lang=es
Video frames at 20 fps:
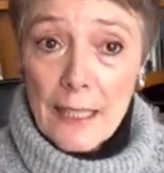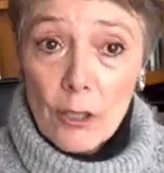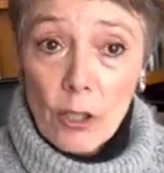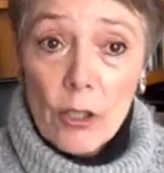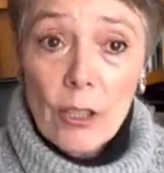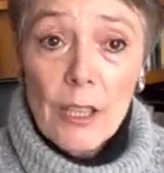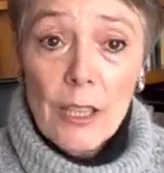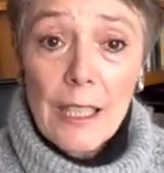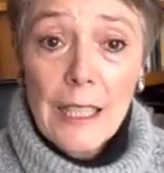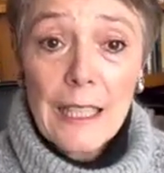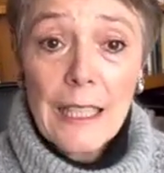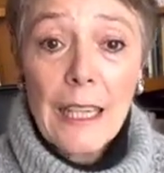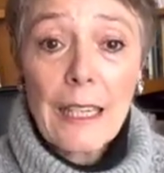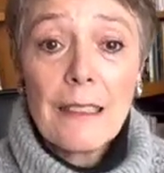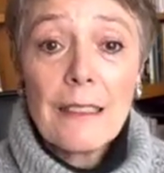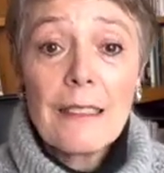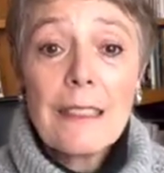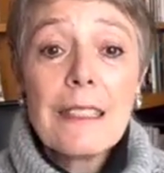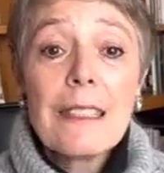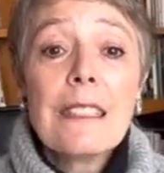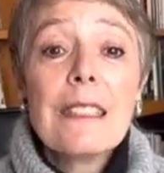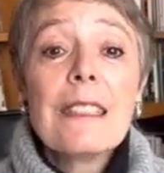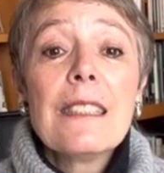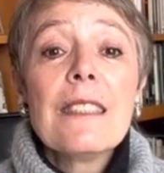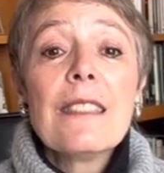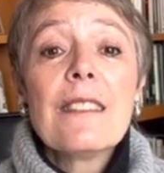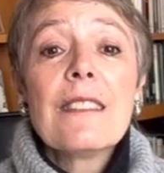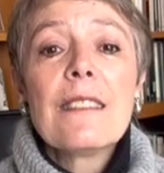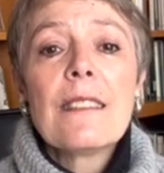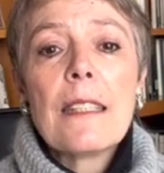nórdica,
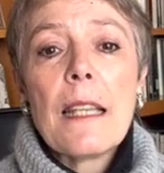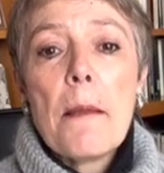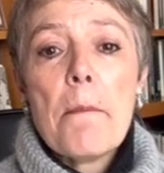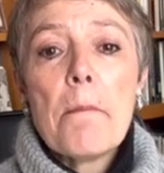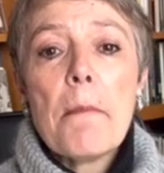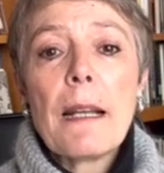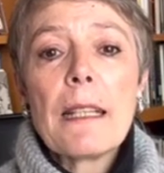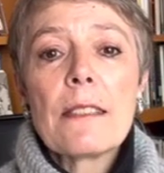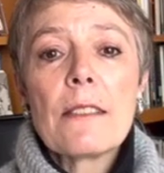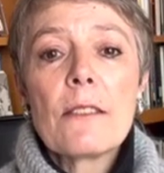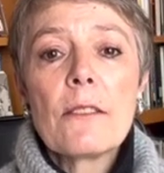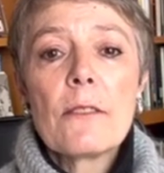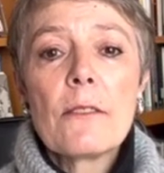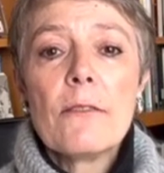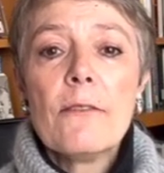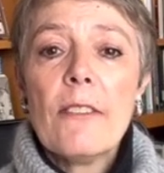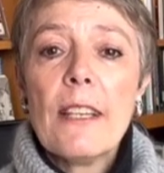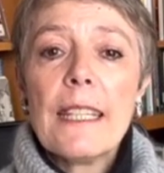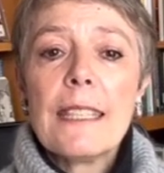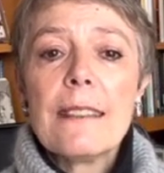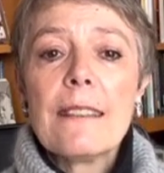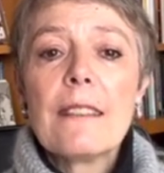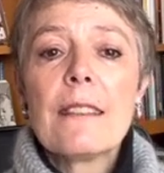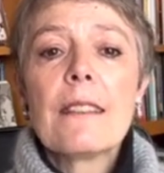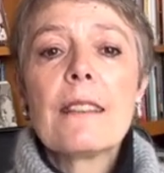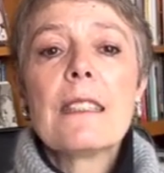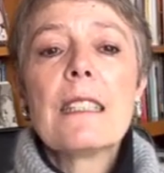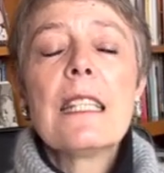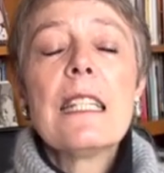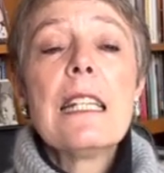
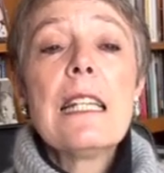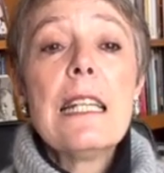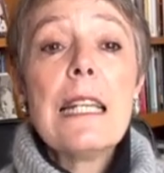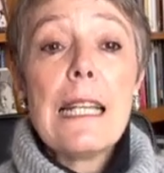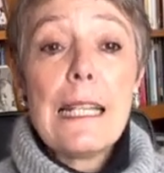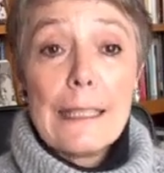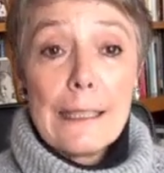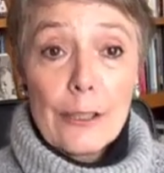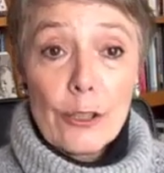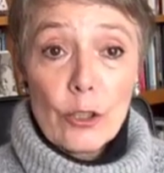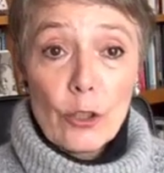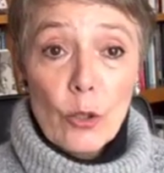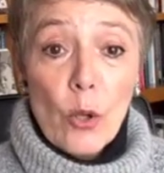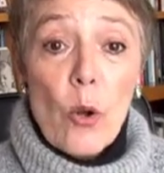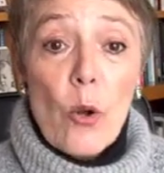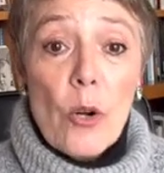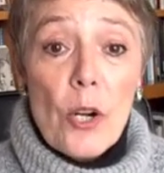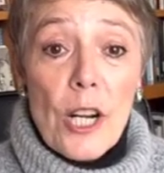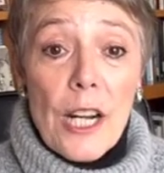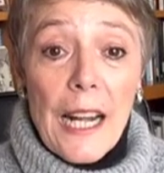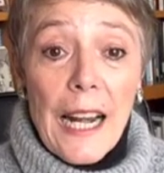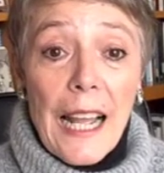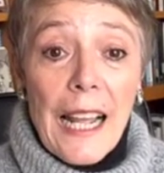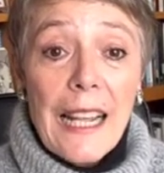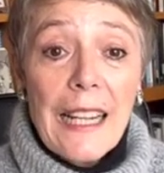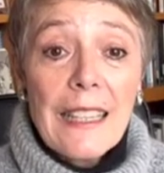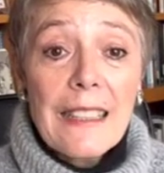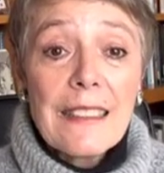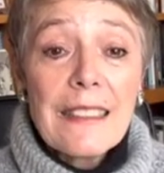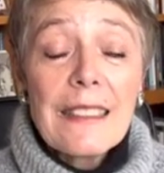Siemasvetki
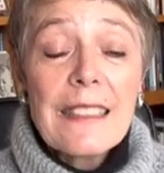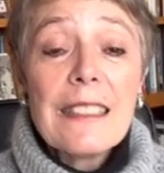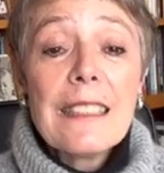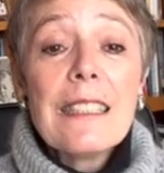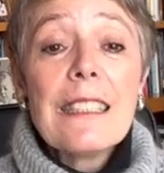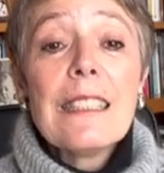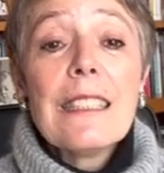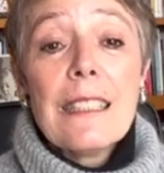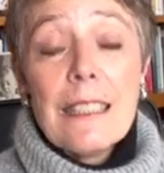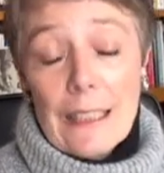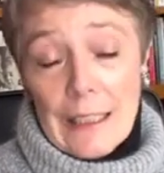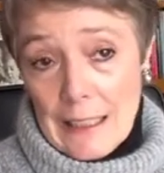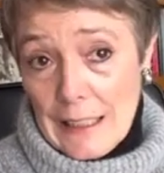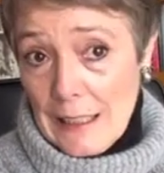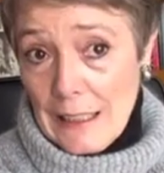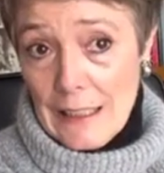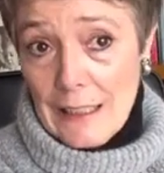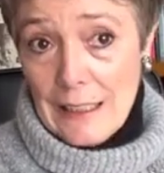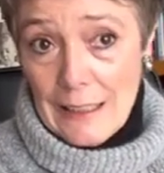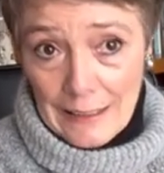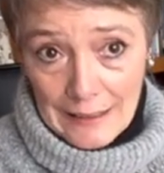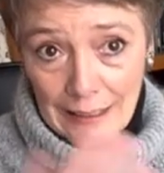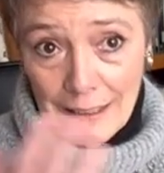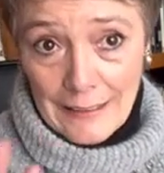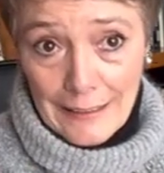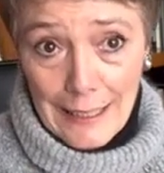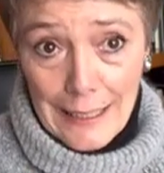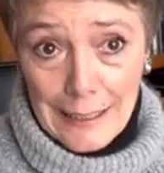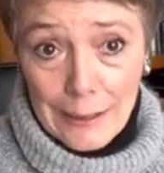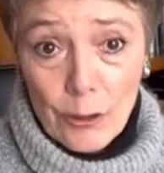letona,
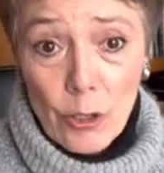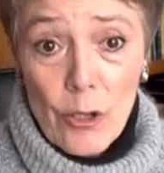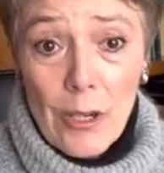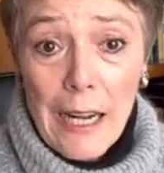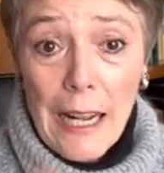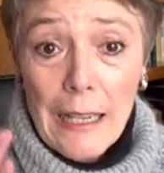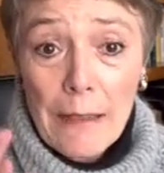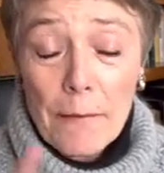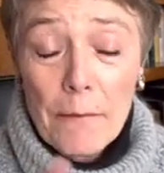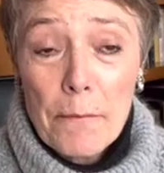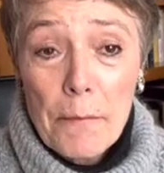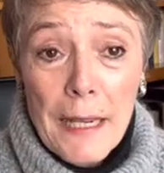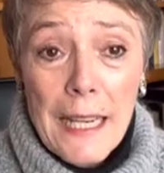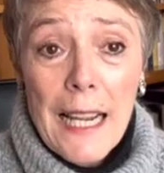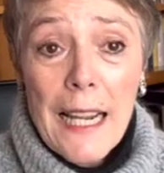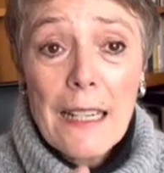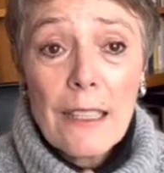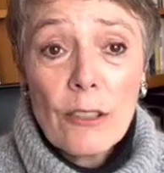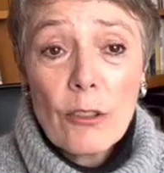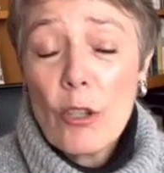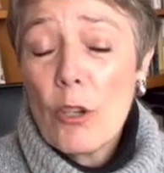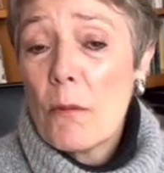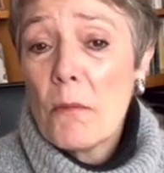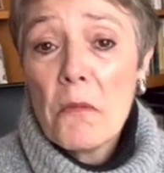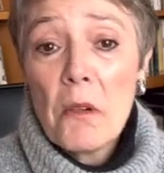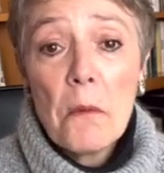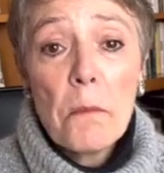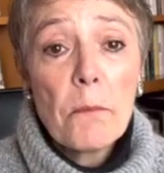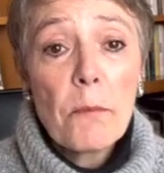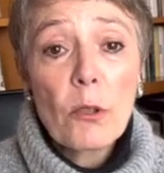desde Letona. Vean
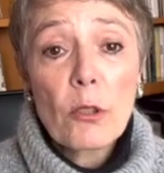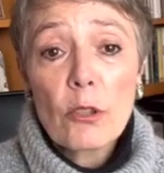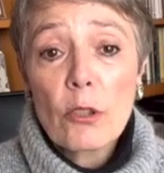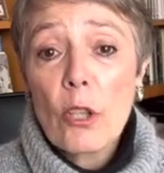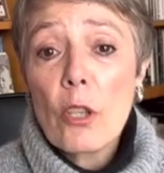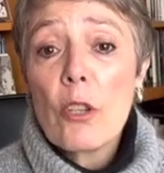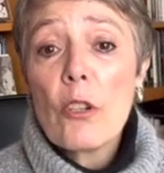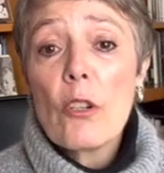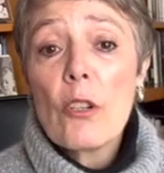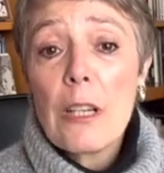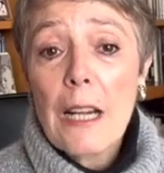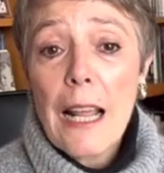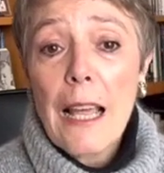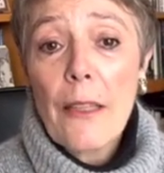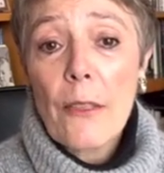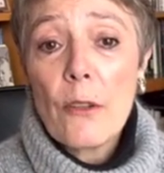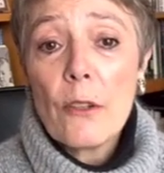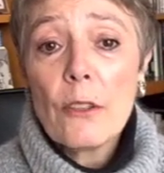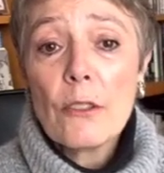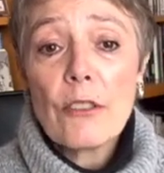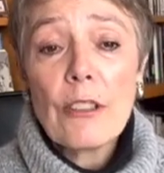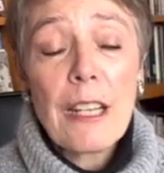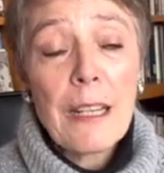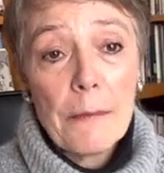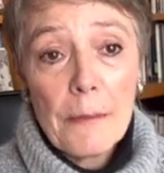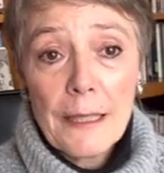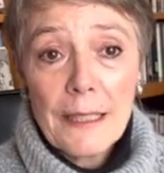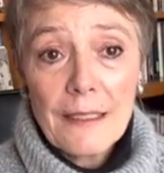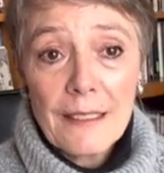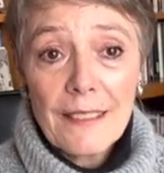cómo por todos lados el
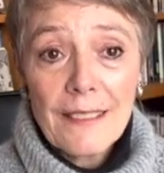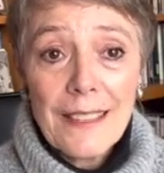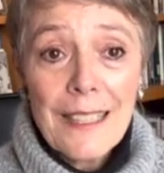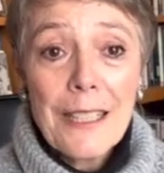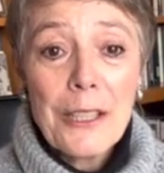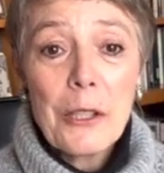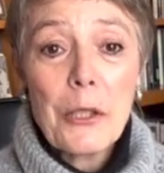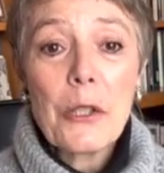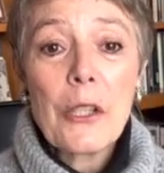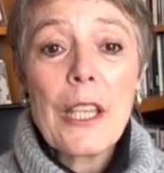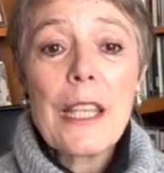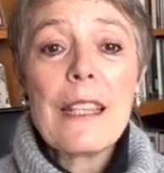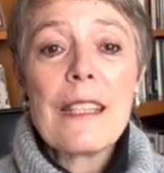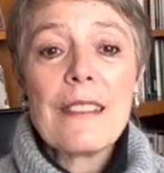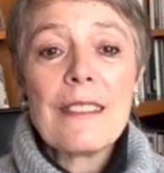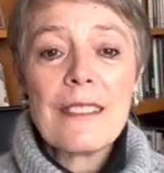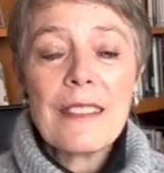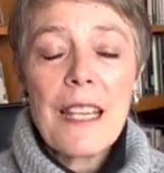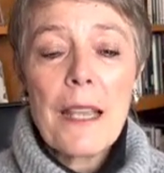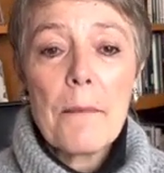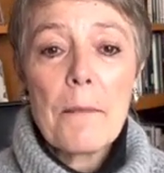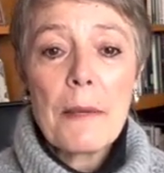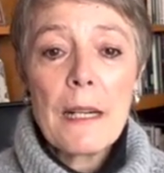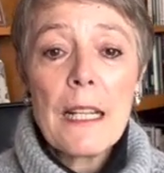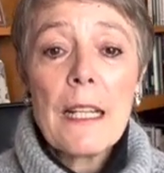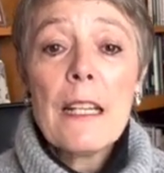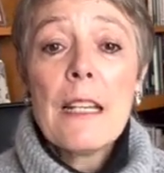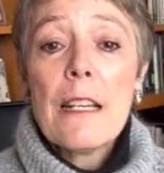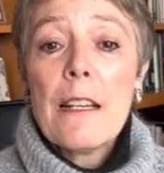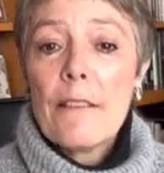25 de
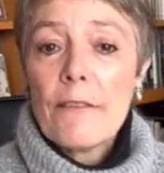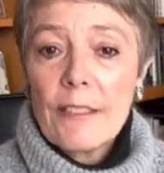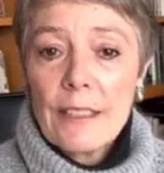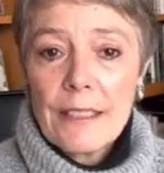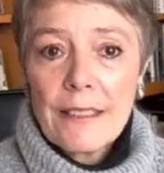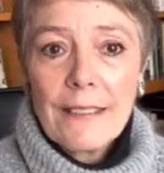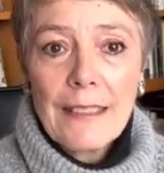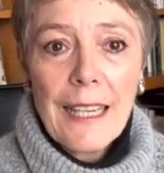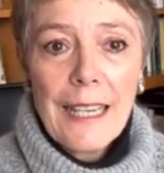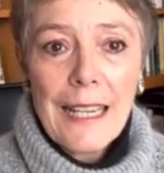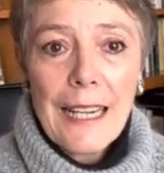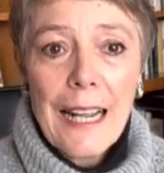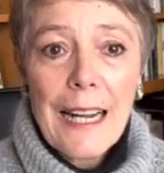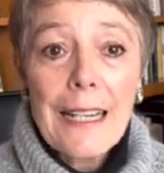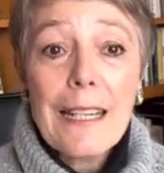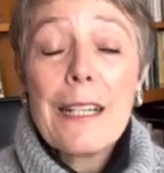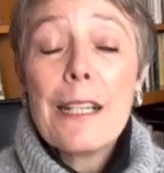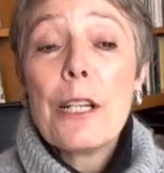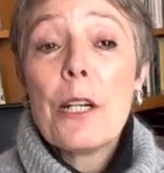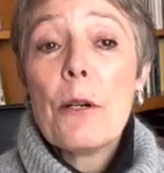diciembre festejan